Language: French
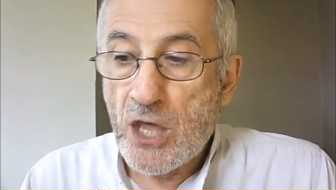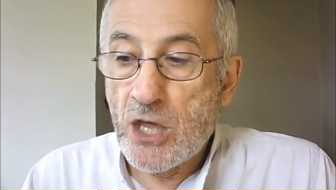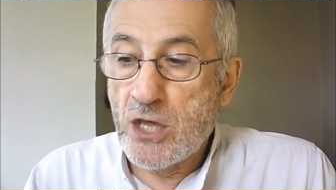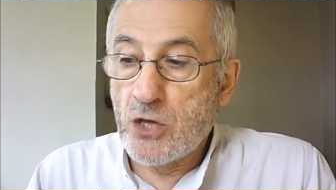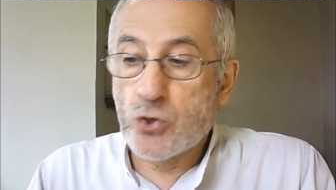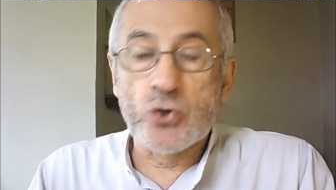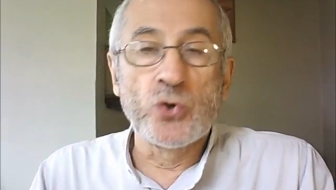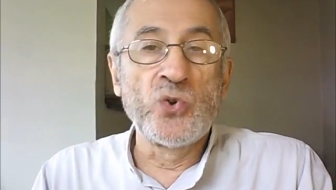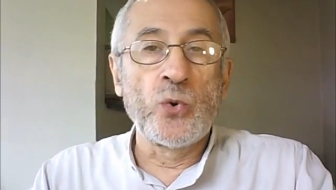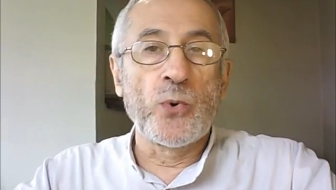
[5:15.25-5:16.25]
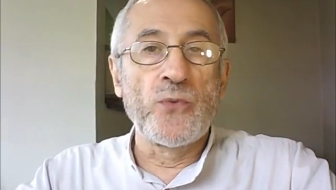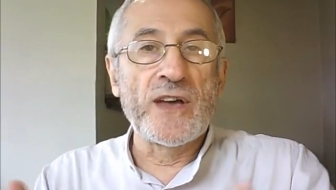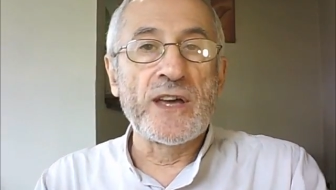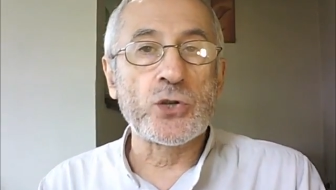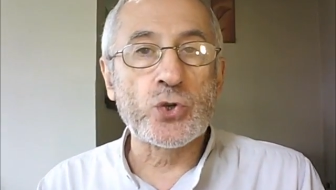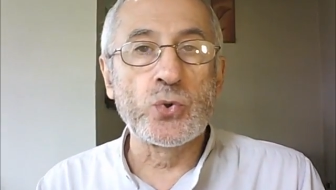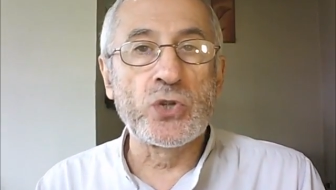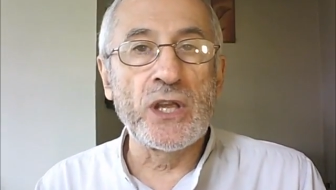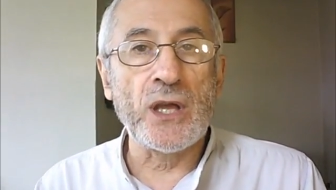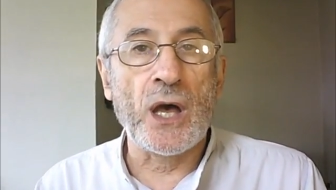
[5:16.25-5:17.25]
Et ce nombre va
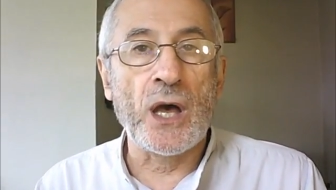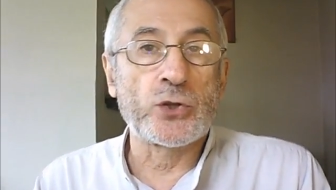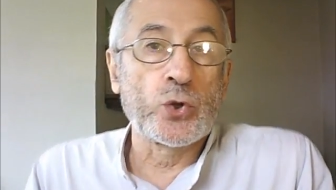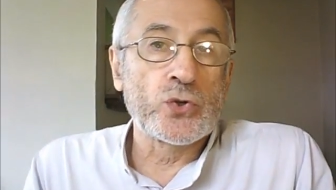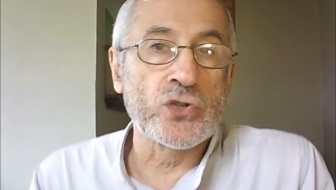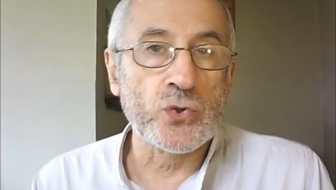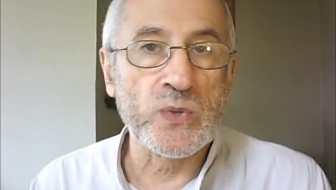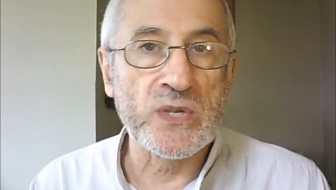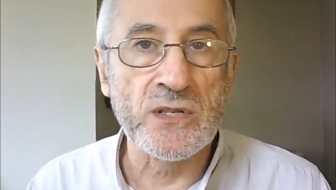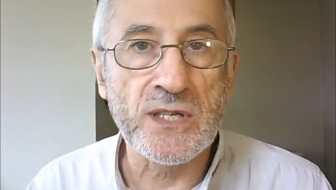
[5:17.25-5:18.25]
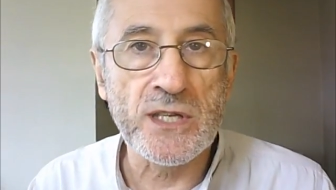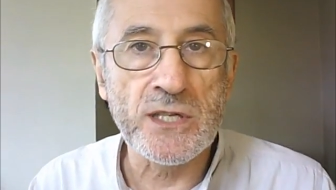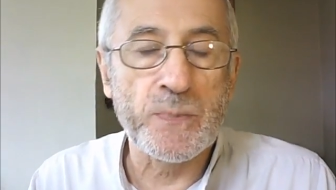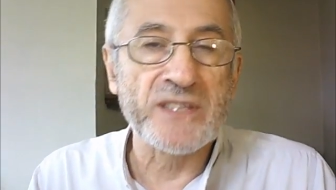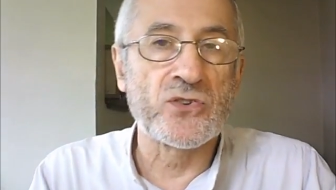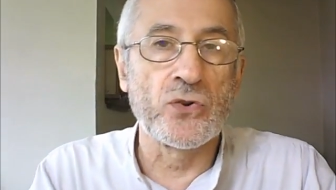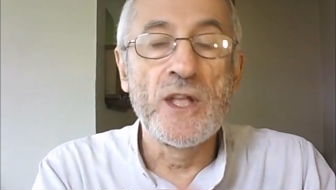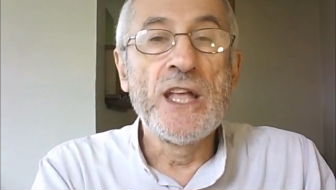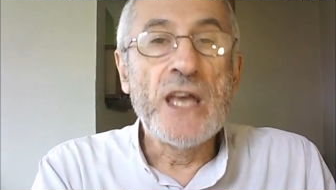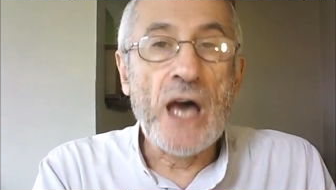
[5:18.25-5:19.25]
chuter à 276 parce que,
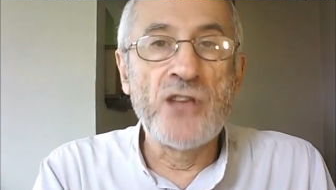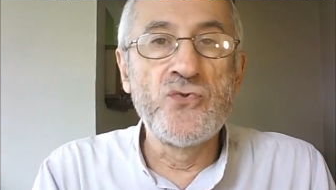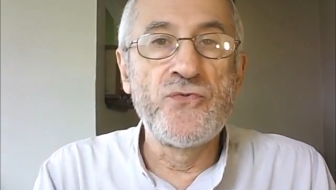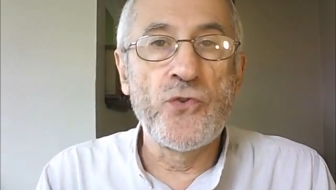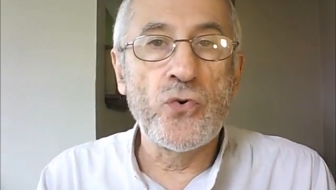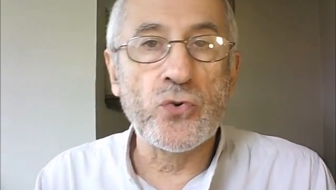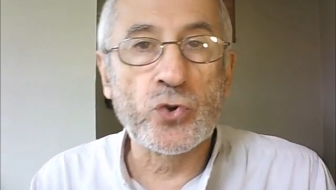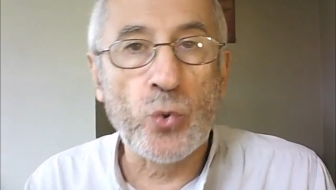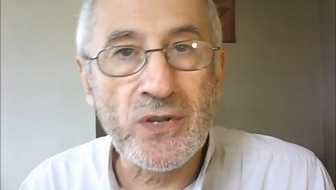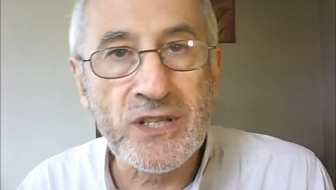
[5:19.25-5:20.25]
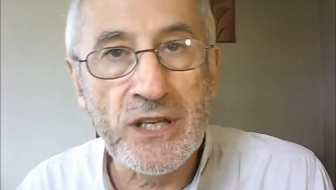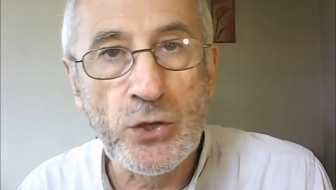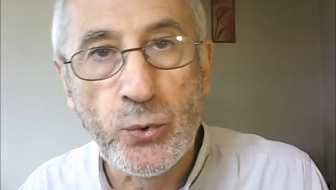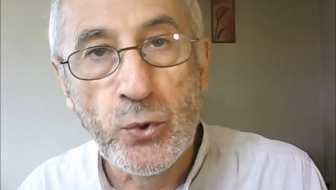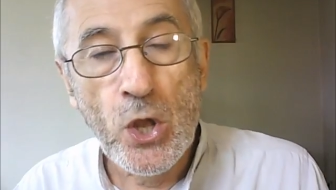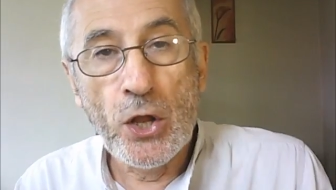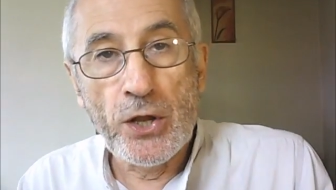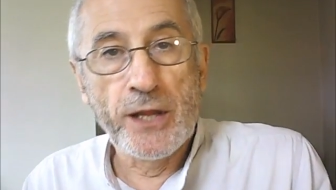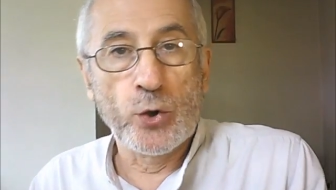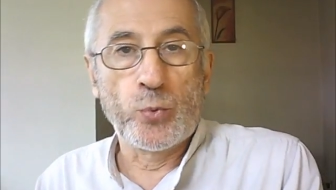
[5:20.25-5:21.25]
à nouveau, trois élus
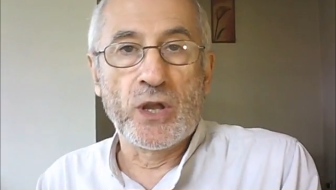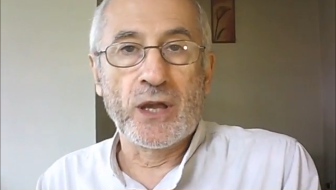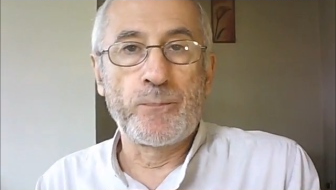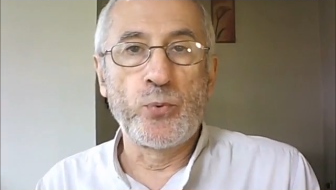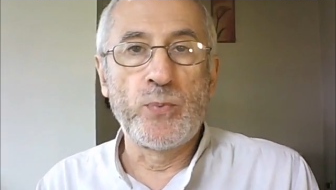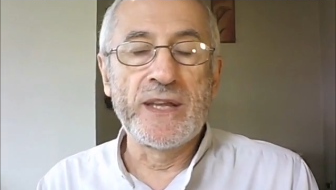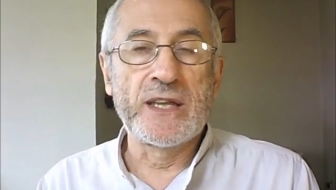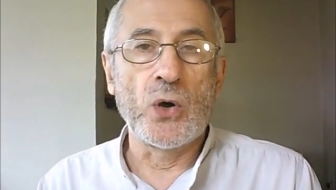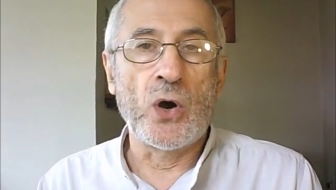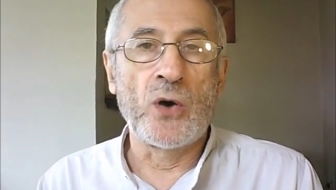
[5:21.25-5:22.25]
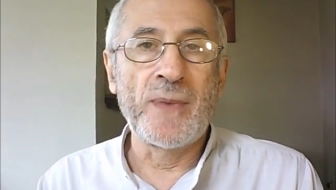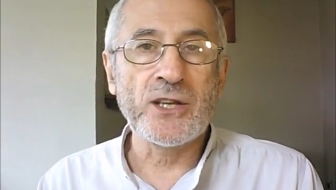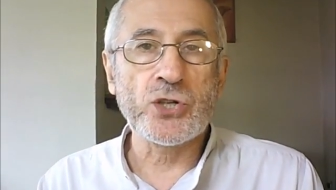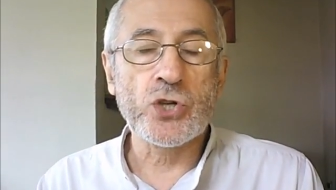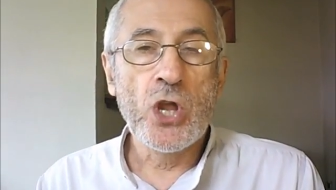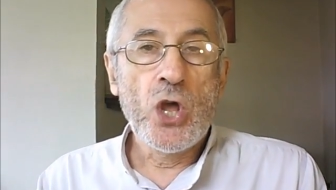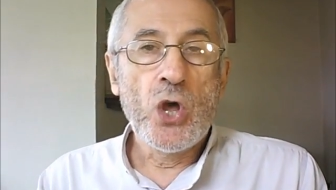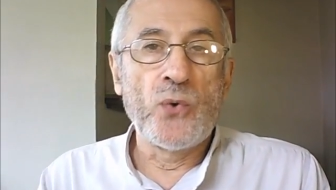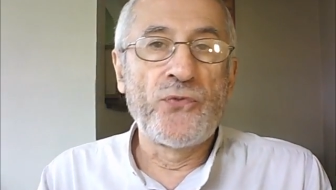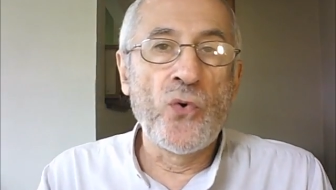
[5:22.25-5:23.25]
des Républiques En Marche
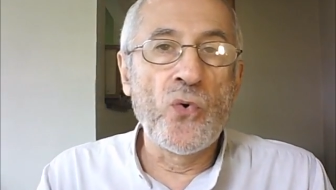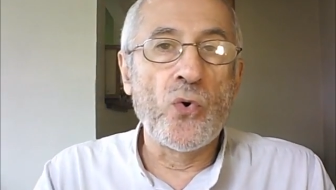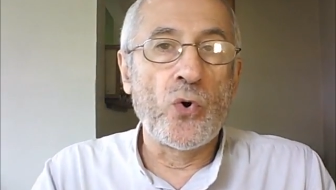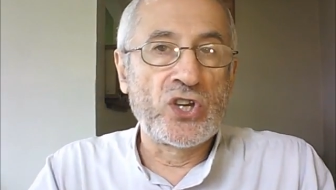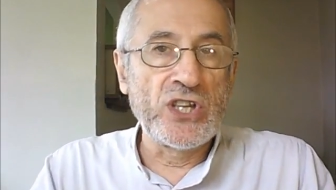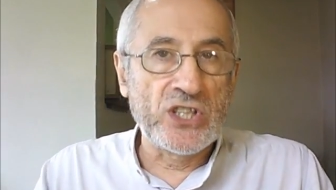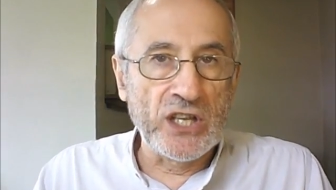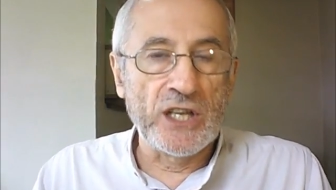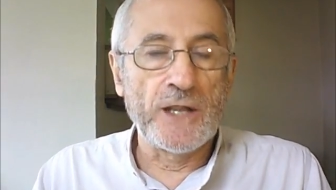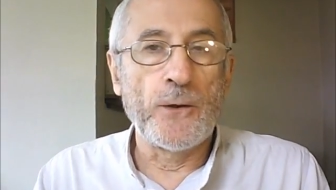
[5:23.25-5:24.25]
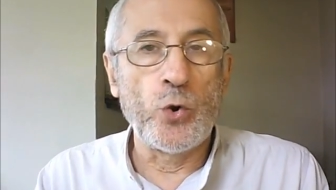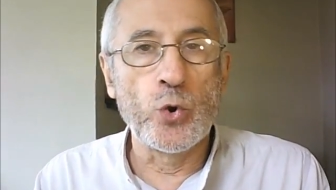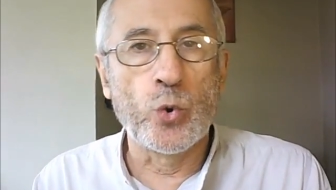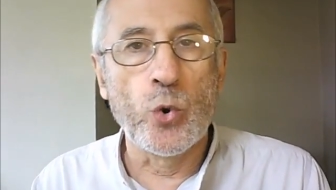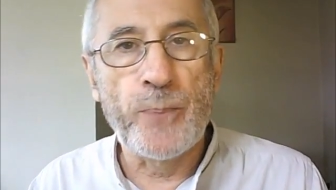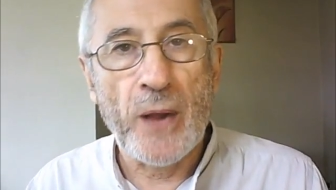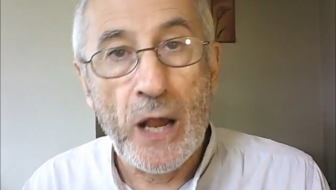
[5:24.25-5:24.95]
vont quitter le groupe